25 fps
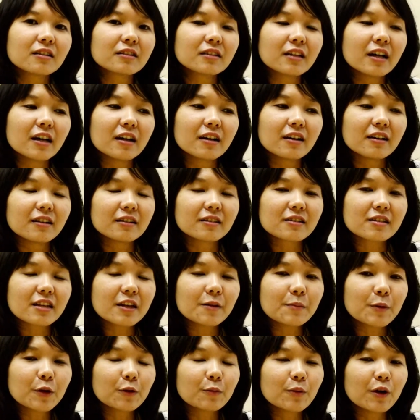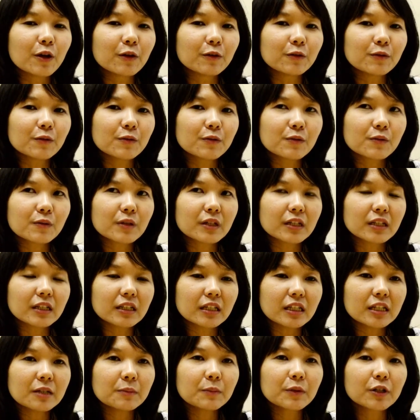Dan saya baru-baru
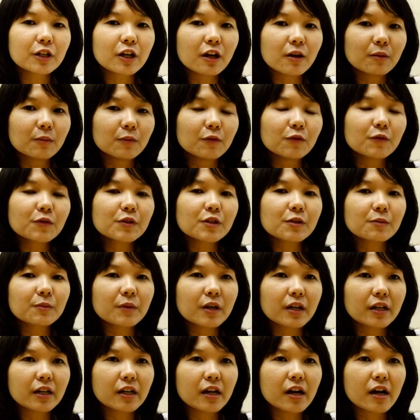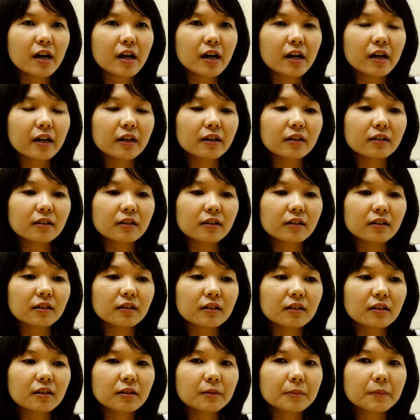ini bergabung sebagai
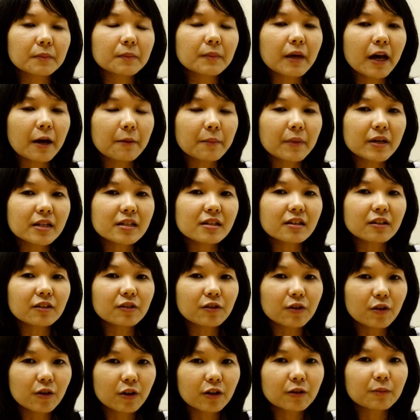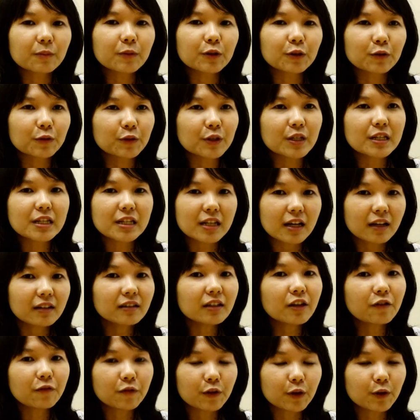uh, ambassador
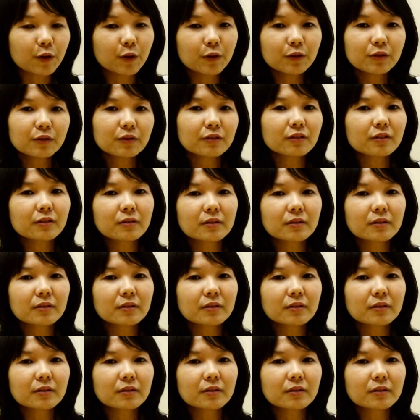penulisan Evernote.